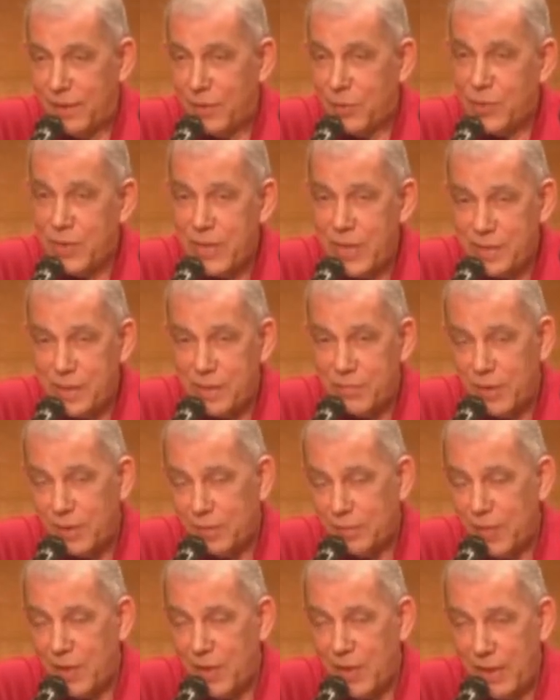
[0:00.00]
الأستاذة
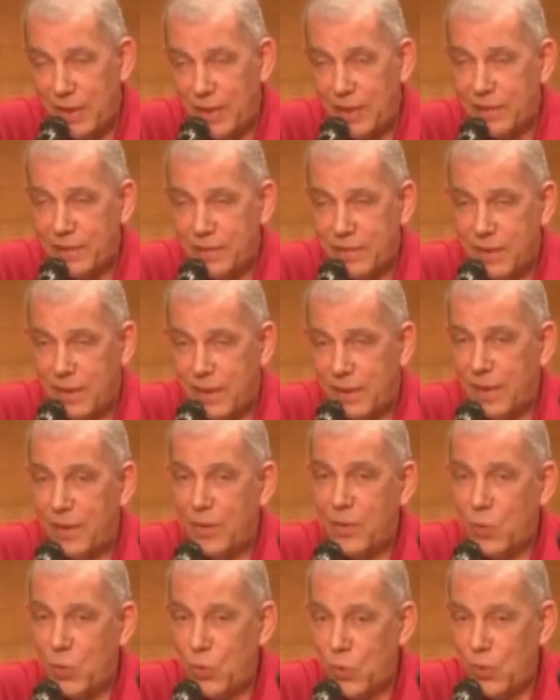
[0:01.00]
فاطمة قالت
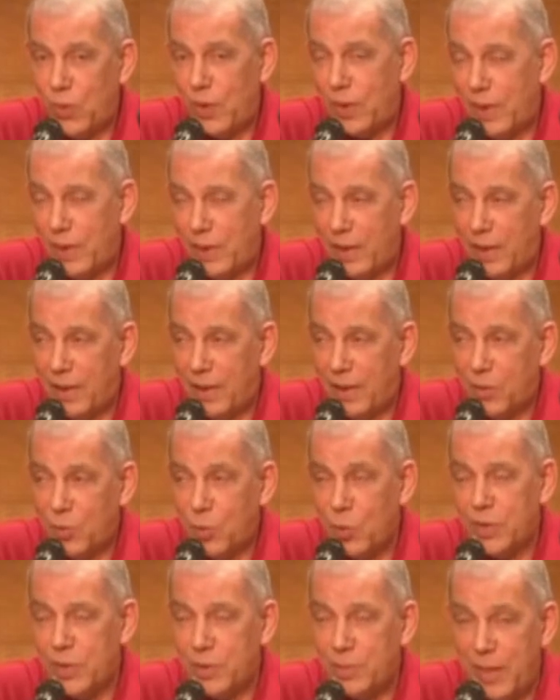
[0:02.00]
أنه
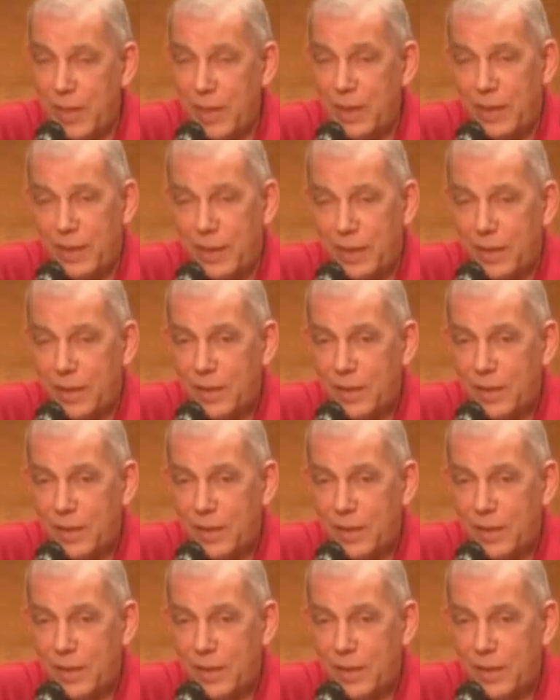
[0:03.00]
آه، كتب